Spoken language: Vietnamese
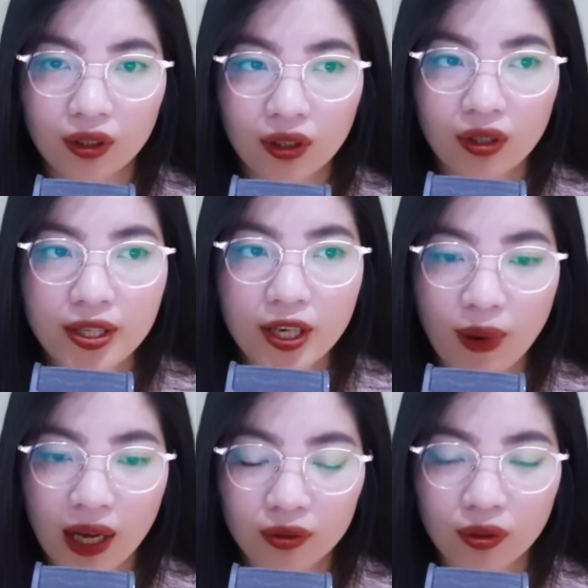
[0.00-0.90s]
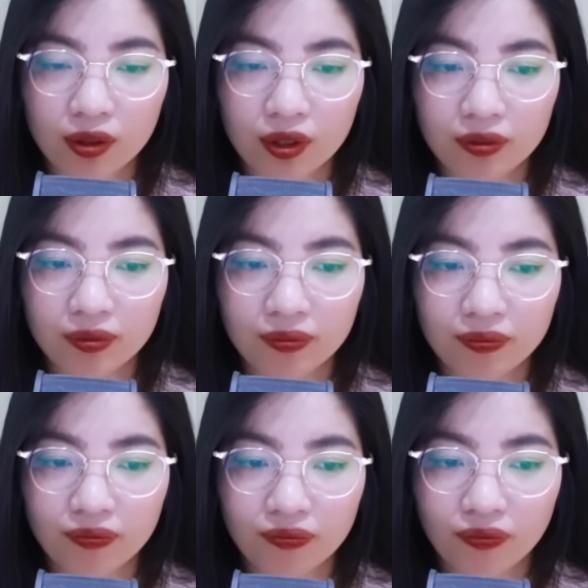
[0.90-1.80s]
con chào bà nội.
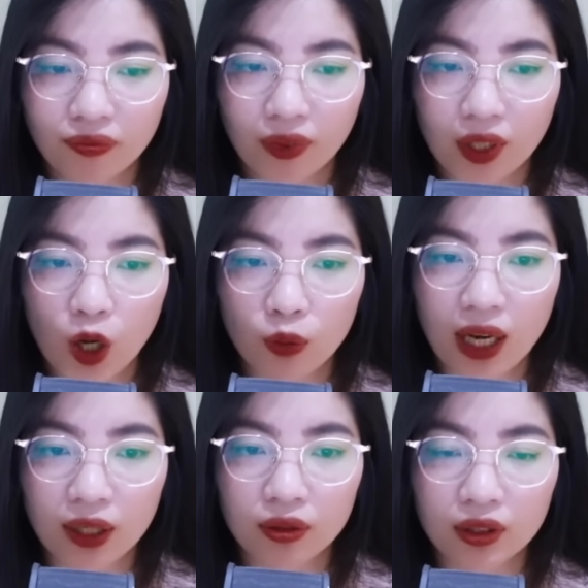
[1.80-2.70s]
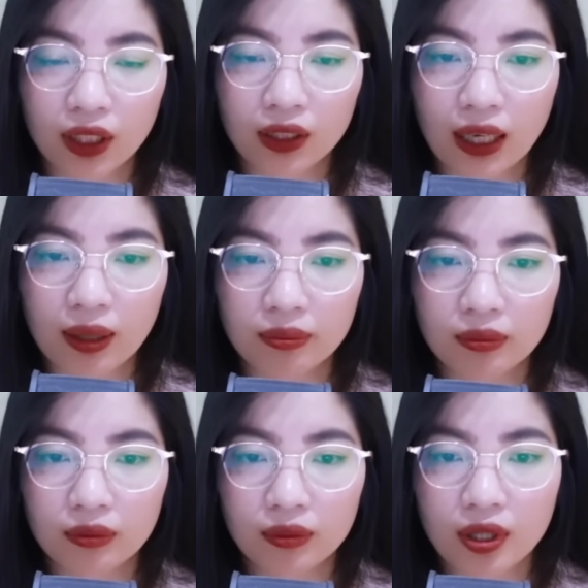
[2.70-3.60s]
Ông bà nội đến thăm,
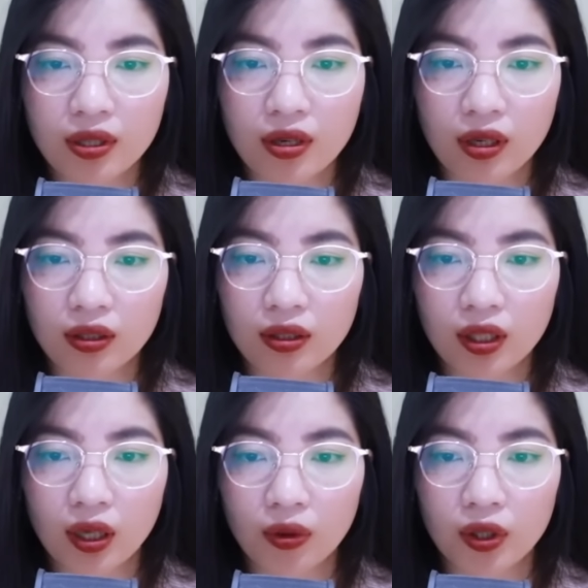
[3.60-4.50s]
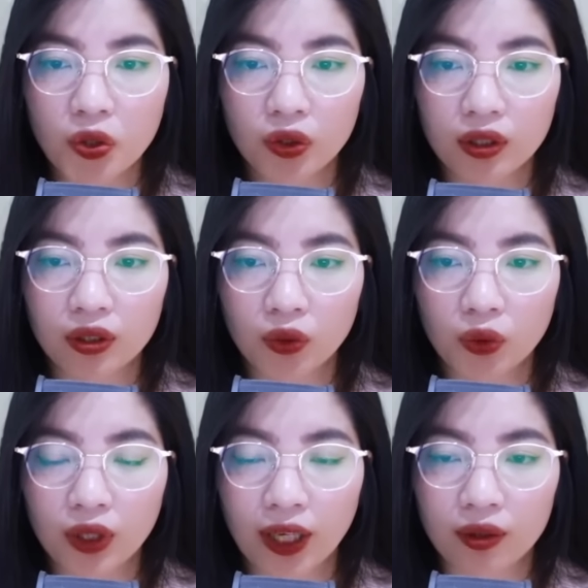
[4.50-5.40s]
nhưng dường như không có chút hứng
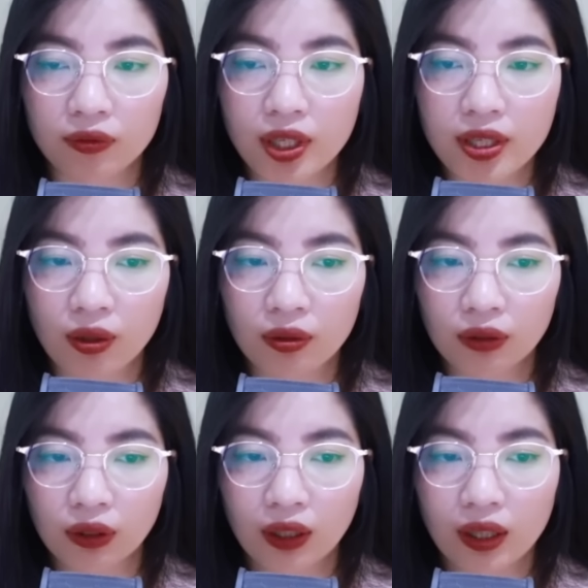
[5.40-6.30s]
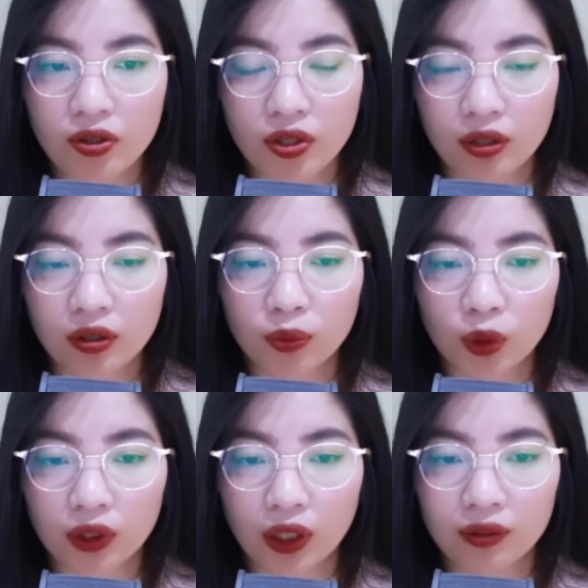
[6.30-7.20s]
thú nào với cháu. Chỉ ừ
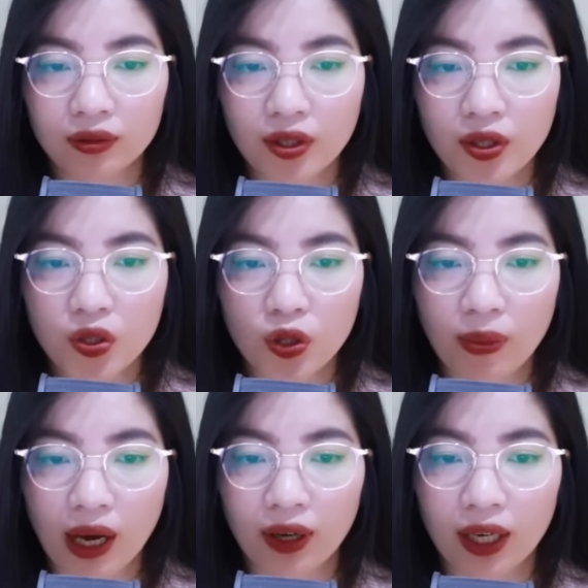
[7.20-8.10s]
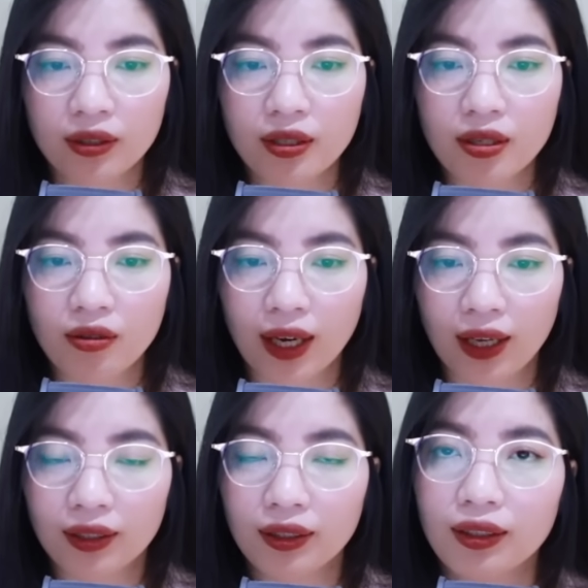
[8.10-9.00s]
một tiếng, rồi bảo hai đứa cháu
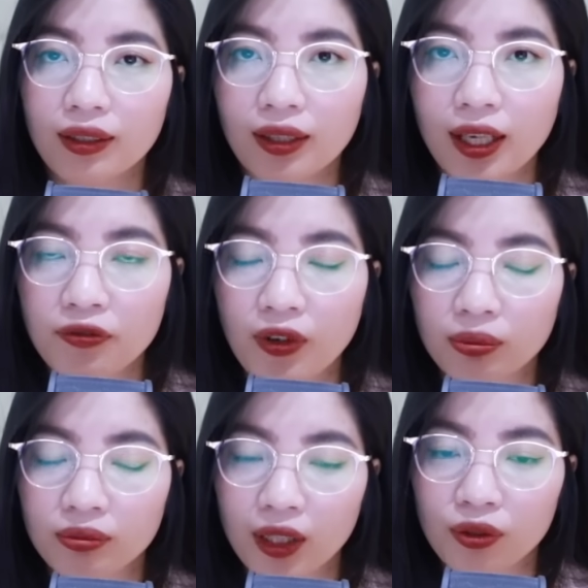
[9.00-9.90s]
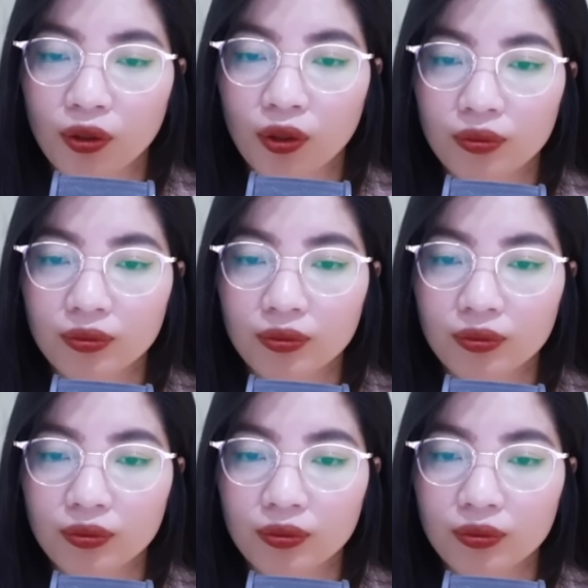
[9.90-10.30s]
gái lên phòng thay đồ.